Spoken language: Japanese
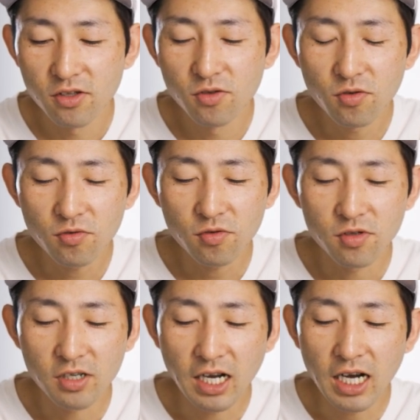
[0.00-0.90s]
布と
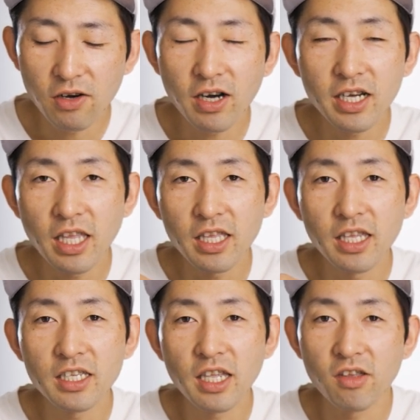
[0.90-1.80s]
いうか革で
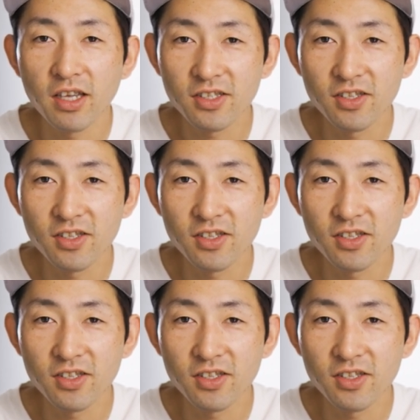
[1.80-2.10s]
できてるや